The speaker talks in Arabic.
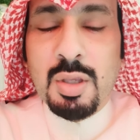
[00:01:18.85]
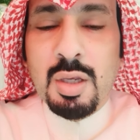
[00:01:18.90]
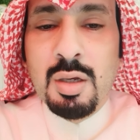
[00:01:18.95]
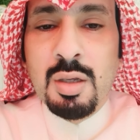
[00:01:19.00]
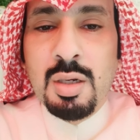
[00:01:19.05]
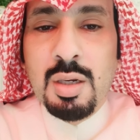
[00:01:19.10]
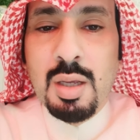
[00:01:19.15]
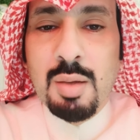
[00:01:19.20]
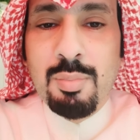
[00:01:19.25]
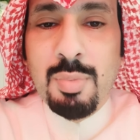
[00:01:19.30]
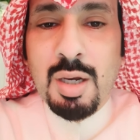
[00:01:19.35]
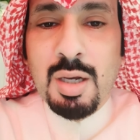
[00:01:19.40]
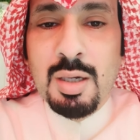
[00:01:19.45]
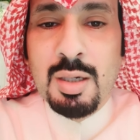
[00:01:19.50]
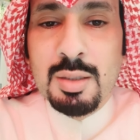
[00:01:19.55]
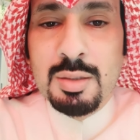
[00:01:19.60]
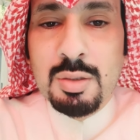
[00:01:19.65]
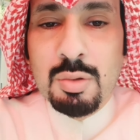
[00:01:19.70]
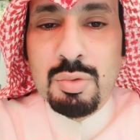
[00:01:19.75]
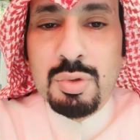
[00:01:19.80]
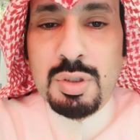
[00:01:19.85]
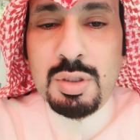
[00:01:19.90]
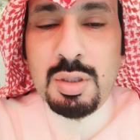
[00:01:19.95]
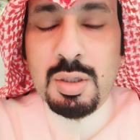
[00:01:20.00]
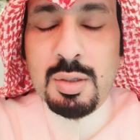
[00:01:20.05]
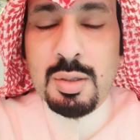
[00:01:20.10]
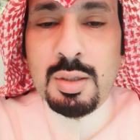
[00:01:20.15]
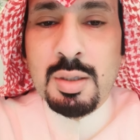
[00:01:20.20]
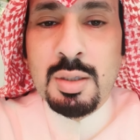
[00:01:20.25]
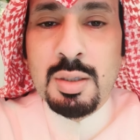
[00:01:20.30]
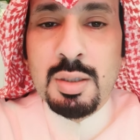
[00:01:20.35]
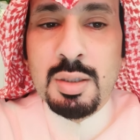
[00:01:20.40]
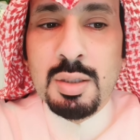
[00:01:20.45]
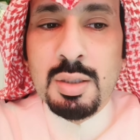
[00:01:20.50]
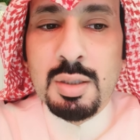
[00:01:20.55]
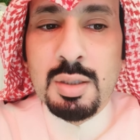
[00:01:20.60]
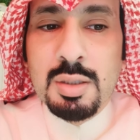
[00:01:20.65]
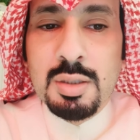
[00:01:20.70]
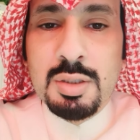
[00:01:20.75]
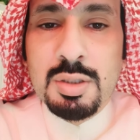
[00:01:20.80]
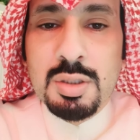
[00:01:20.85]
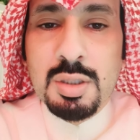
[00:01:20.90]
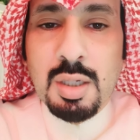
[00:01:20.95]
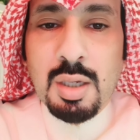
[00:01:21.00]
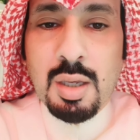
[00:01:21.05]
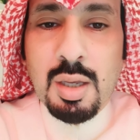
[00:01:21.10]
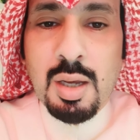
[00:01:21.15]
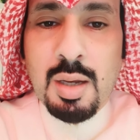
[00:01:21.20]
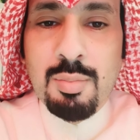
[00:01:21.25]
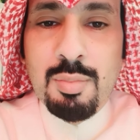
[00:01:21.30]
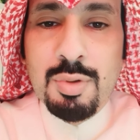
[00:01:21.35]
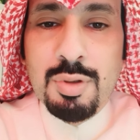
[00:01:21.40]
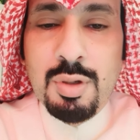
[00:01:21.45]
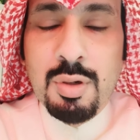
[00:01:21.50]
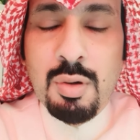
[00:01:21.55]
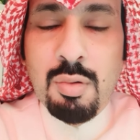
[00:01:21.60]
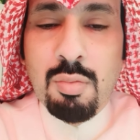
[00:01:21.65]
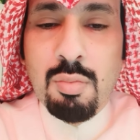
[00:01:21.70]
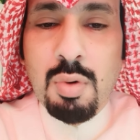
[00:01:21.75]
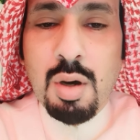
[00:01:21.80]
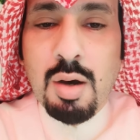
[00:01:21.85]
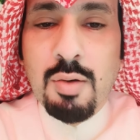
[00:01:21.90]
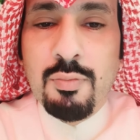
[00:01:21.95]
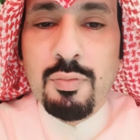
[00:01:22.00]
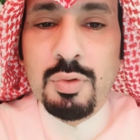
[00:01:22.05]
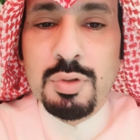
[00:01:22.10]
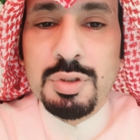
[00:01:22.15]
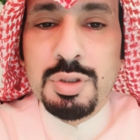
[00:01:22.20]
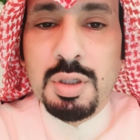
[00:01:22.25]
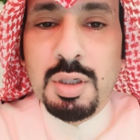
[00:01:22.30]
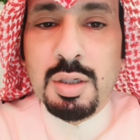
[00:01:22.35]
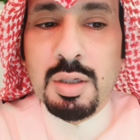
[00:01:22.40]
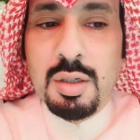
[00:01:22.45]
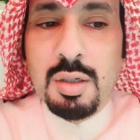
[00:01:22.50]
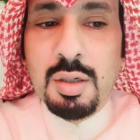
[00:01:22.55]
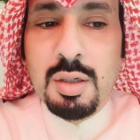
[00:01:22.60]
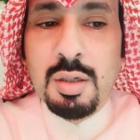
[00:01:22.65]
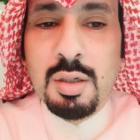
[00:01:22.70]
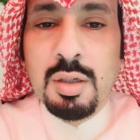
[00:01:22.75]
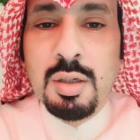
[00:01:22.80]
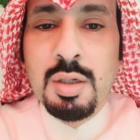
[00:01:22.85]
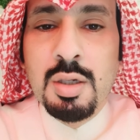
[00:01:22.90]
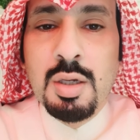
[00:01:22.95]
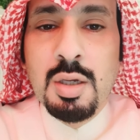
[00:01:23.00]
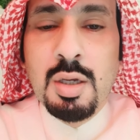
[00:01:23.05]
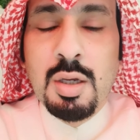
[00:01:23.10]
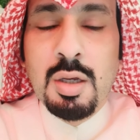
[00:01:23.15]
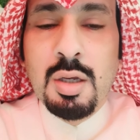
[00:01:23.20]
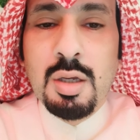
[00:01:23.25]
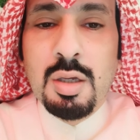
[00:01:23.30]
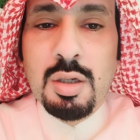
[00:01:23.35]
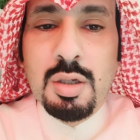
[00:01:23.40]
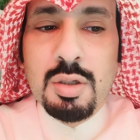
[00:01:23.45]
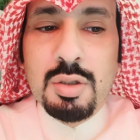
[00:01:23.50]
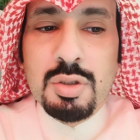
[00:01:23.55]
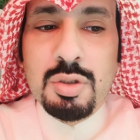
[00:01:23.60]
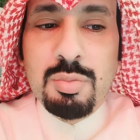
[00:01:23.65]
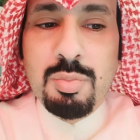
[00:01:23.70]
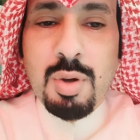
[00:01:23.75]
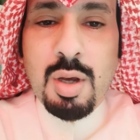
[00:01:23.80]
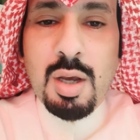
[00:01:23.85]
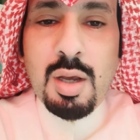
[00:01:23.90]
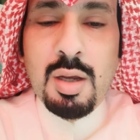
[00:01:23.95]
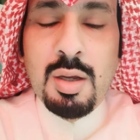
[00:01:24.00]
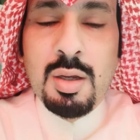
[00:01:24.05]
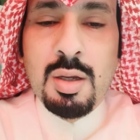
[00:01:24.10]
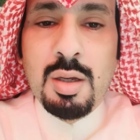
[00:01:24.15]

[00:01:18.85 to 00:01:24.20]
إلا مع توزير آه، الشيخ أحمد النواف والشيخ آه، آه، صباح